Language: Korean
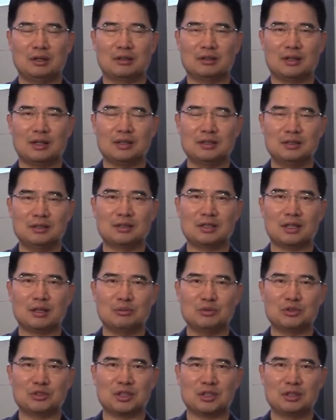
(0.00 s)
그러 인생의
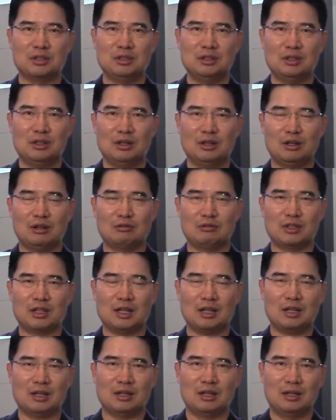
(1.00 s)
문제를
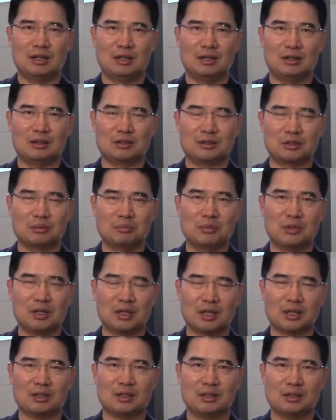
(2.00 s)
우리가
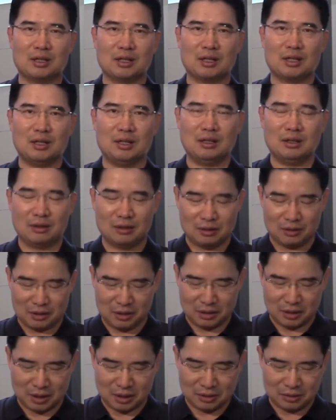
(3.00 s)
직면하게 될 때가
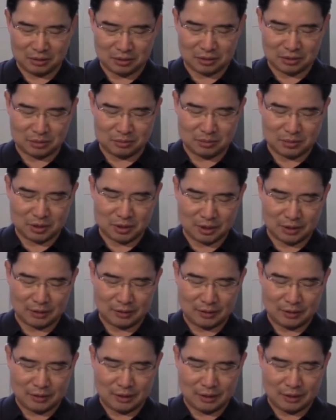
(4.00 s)
있다는 것입니다.